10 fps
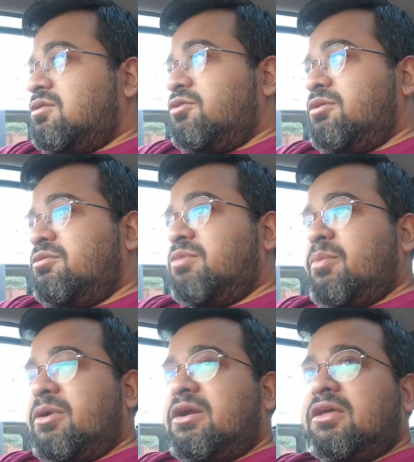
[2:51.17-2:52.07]
ওই
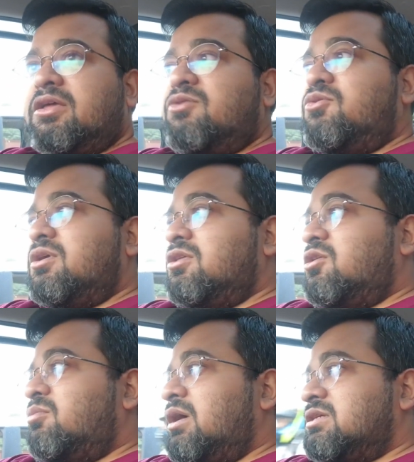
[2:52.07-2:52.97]
ব্যাপারটাকে উঠিয়ে দিল
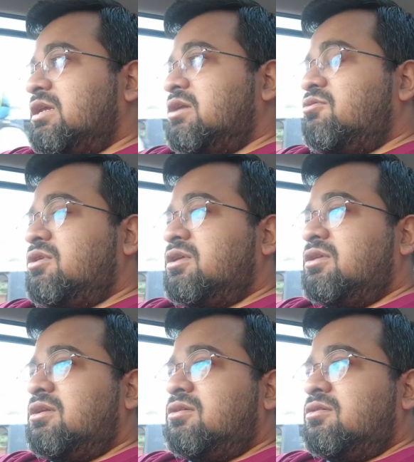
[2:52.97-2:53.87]
বাস লেন উঠিয়ে
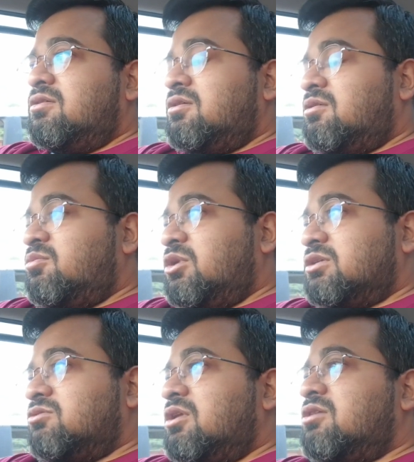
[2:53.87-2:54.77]
দিল
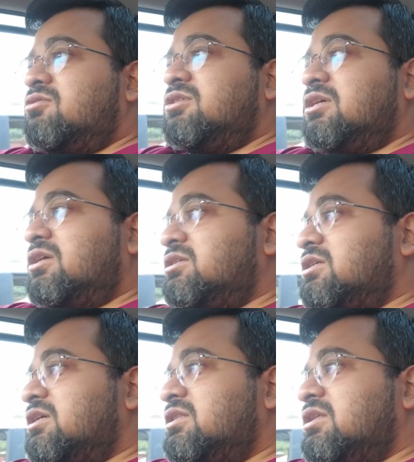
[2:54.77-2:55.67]
বাসগুলো এখন যেখান
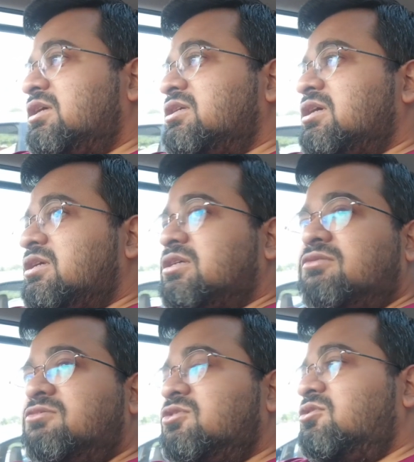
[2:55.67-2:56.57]
সেখান দিয়ে যায়
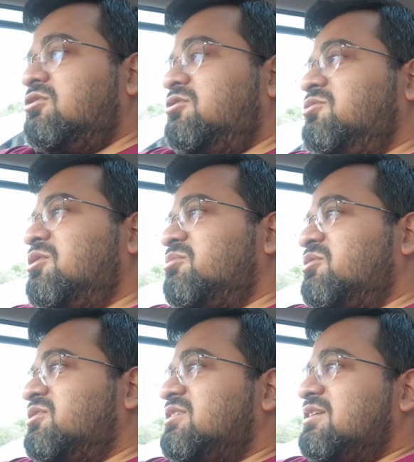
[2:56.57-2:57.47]
সার্ভিস রোডে ঢুকে
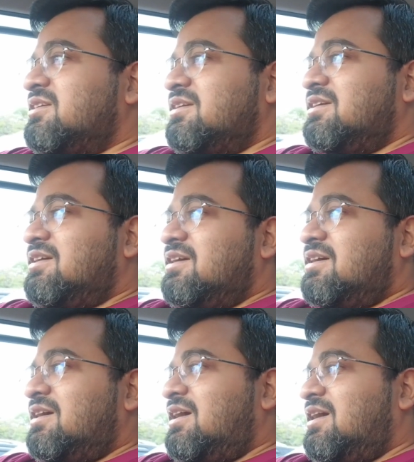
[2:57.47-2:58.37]
পড়ছে
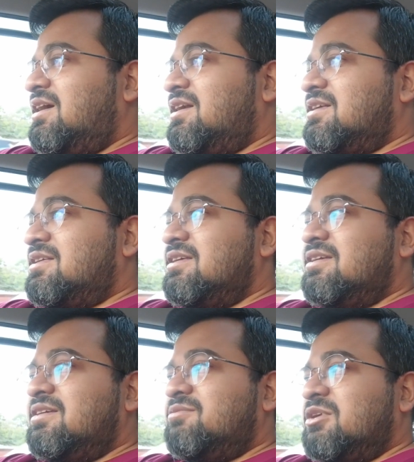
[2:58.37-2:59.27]
আর কি
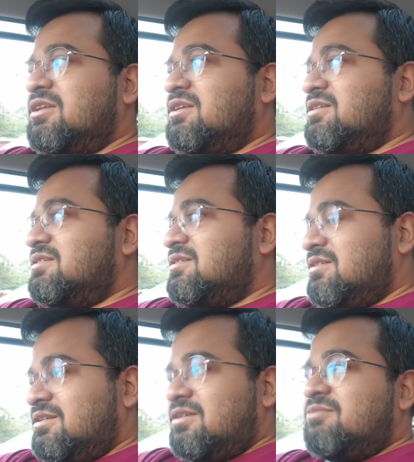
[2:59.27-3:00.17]
মানে
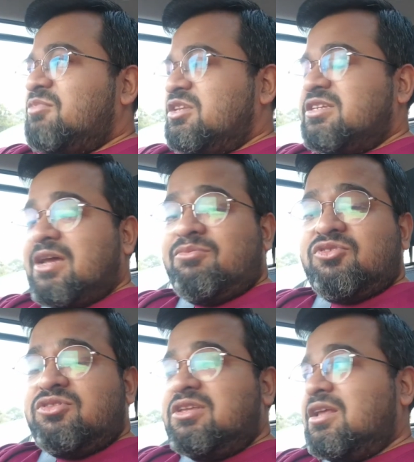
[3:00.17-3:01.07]
এমনি জ্যাম তো
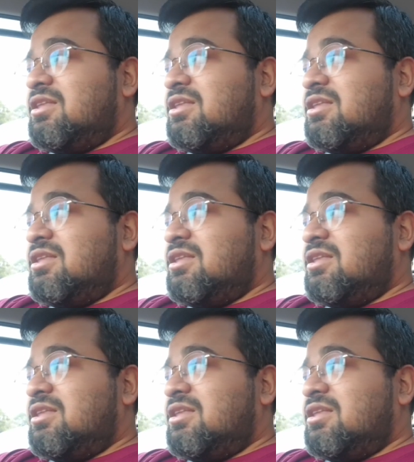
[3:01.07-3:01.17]
দিনকে